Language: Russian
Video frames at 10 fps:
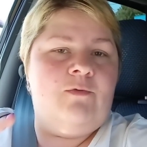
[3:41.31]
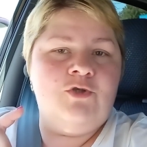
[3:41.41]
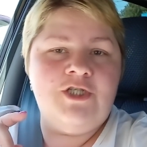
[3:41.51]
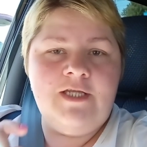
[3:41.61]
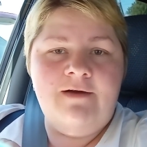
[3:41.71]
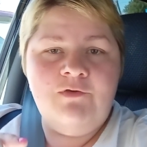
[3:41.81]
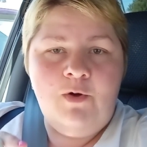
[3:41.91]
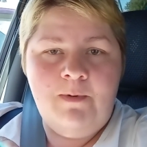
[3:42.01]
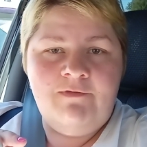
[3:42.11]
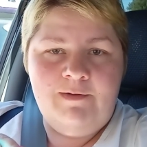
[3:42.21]
Уже
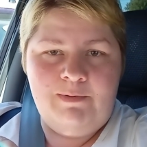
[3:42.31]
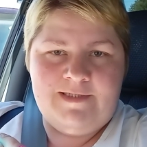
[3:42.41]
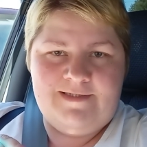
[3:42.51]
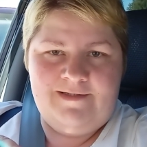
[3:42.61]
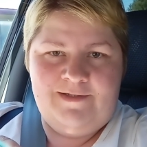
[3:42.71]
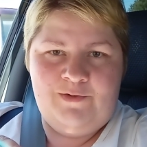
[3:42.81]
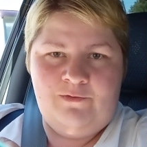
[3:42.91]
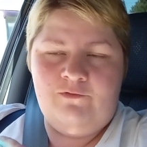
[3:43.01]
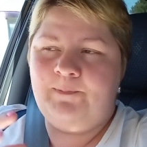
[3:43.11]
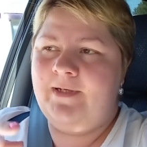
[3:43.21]
давно бы выбросила
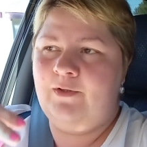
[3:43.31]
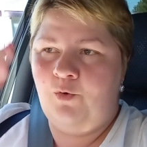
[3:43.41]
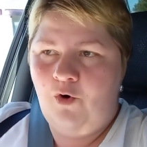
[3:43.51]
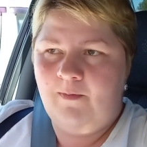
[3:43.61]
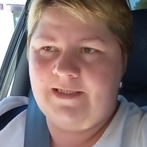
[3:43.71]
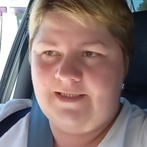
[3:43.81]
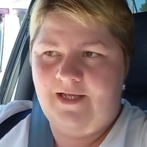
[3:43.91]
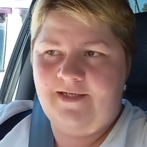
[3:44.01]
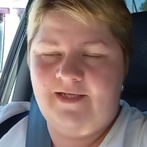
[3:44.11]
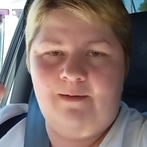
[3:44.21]
ее. Вот при другом
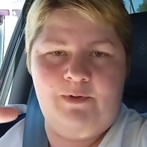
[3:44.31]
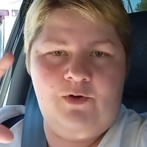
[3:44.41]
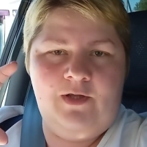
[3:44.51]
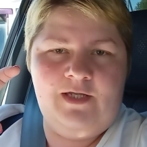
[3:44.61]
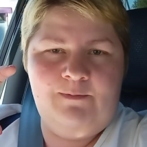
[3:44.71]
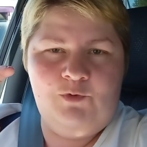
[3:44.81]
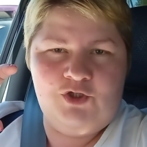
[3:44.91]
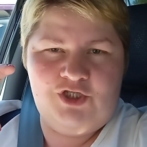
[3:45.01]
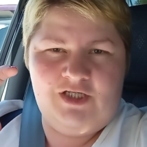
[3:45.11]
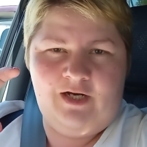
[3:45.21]
раскладе я бы ее, она
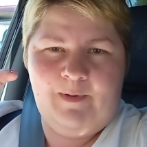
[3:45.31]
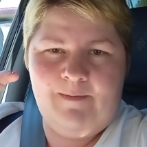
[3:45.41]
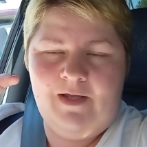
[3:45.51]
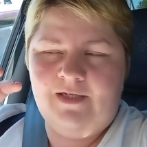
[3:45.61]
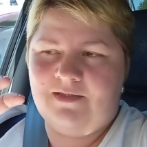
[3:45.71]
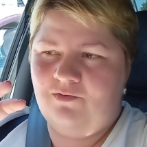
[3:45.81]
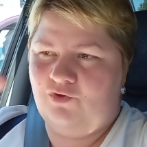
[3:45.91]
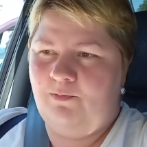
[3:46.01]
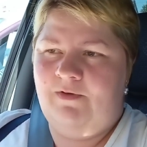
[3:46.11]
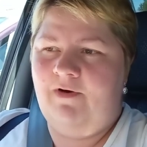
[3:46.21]
немножечко так помялась, ну,
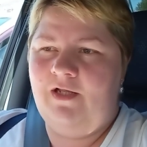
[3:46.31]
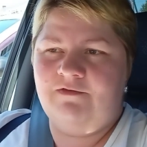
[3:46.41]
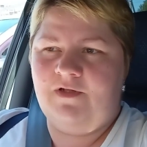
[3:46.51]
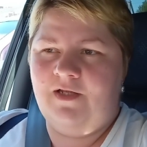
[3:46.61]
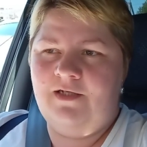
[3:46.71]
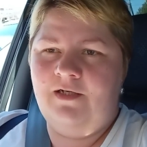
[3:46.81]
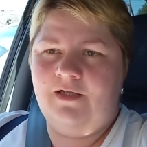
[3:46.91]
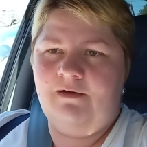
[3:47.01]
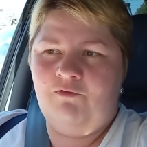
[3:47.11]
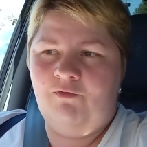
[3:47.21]
чтобы не валялась в
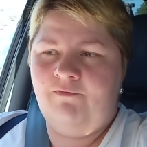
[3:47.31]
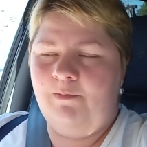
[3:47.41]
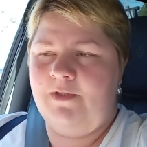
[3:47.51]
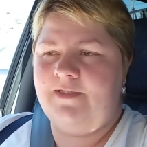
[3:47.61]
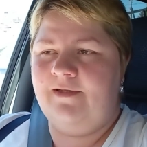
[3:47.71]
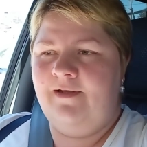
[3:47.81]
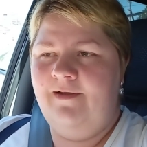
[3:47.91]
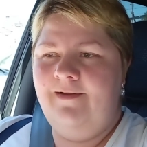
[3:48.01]
холодильнике, давно бы выбросила.